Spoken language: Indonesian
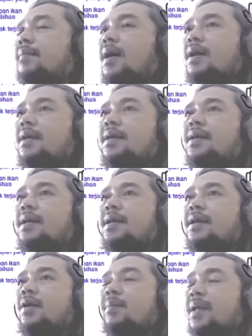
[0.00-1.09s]

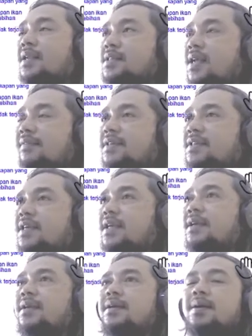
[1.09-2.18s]
bagi komersial
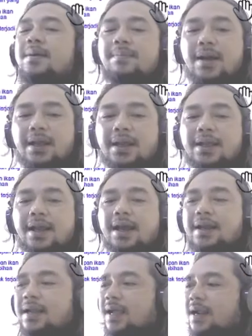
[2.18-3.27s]
fishing, bagi
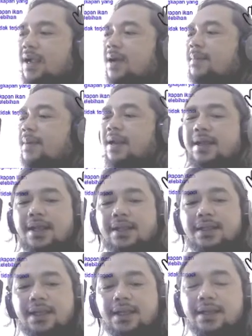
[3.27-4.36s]
keanekaragaman
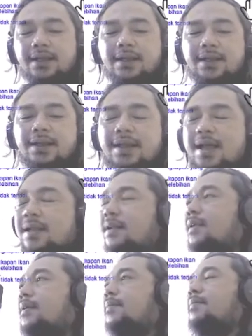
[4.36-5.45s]
hayati
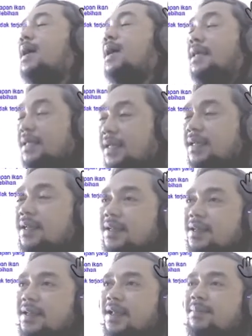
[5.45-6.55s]
dan bagi
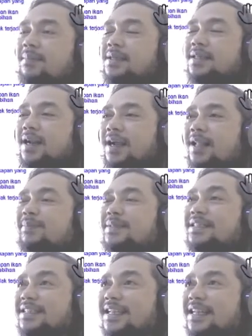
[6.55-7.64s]
ya masyarakat
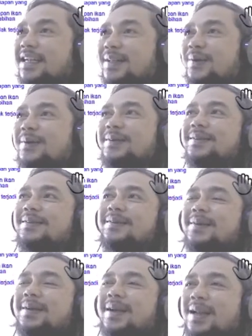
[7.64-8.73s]
pesisir itu.
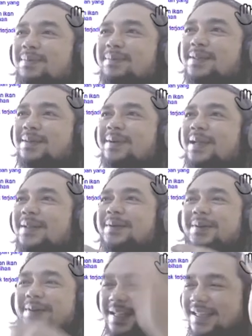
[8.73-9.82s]
Kenapa bisa
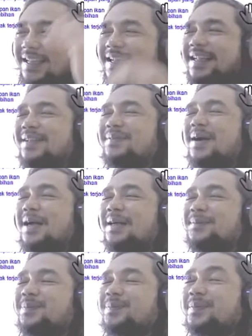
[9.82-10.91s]
begitu? Nanti kita
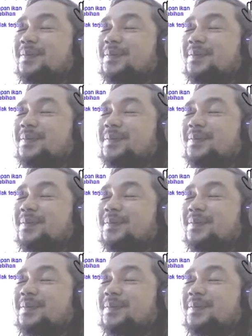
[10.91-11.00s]
bahas.